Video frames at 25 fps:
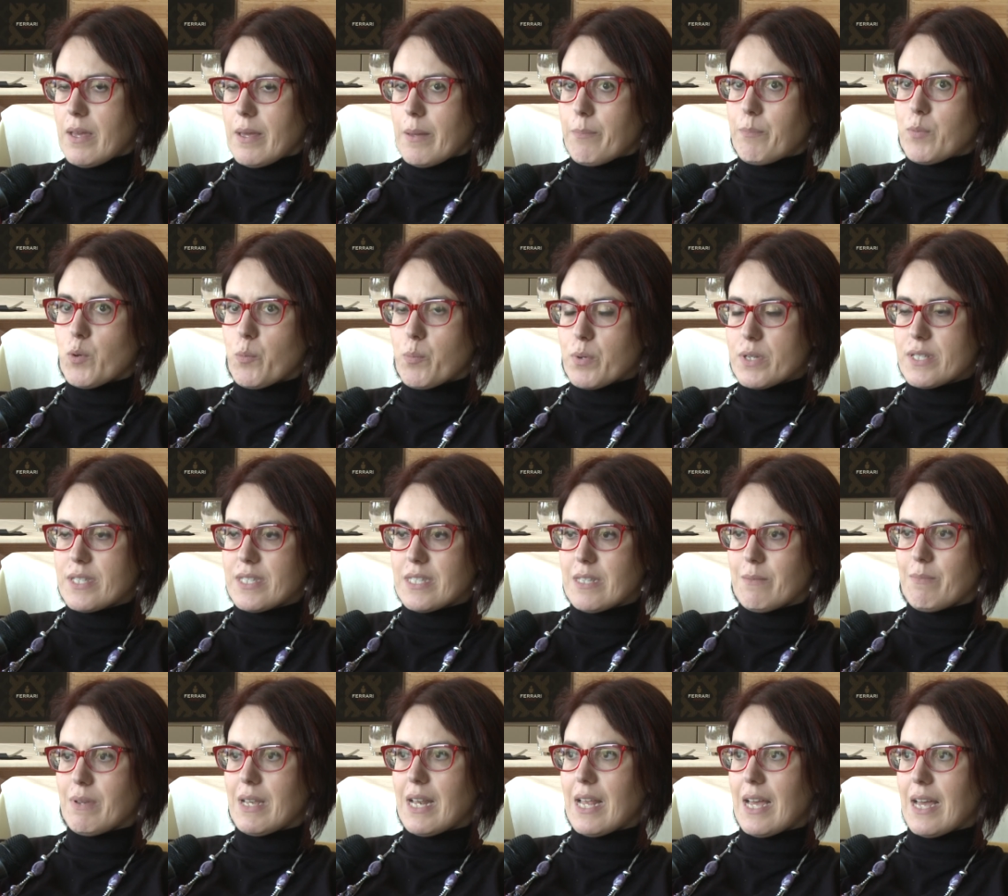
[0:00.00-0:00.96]
è, più
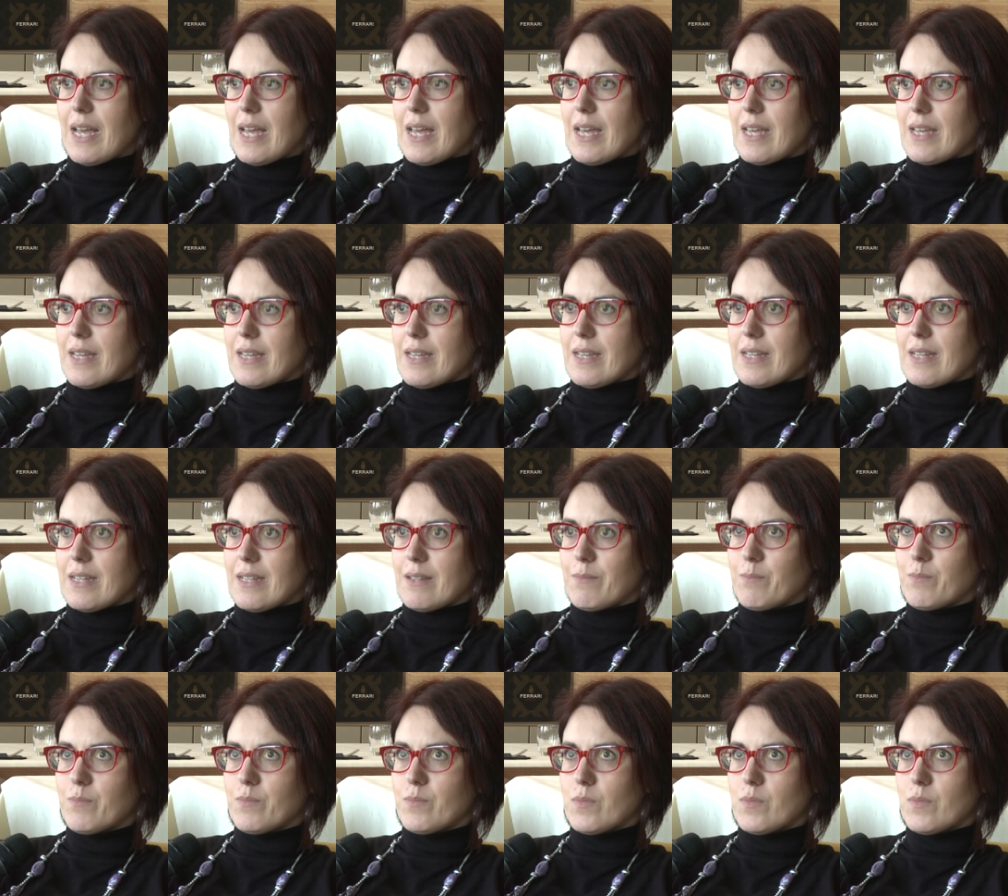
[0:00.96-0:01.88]
possibile eh,